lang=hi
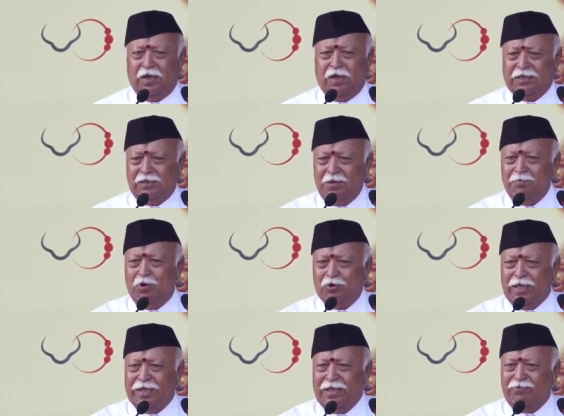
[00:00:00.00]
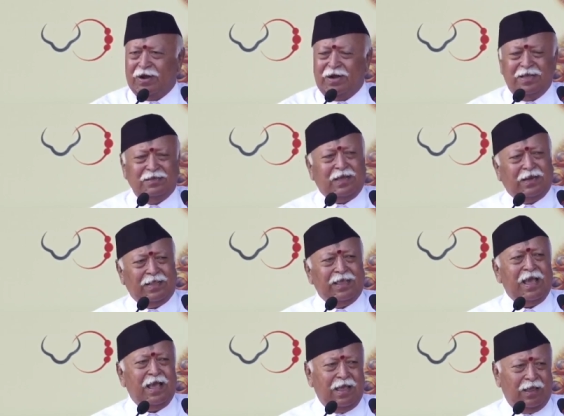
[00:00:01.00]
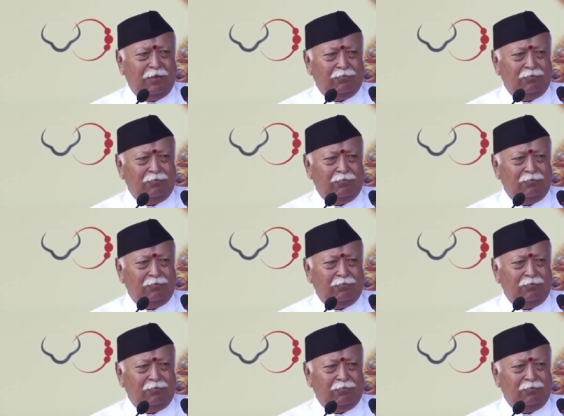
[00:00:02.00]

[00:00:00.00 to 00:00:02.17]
अतिथि महोदय ने वर्णन कर दिया है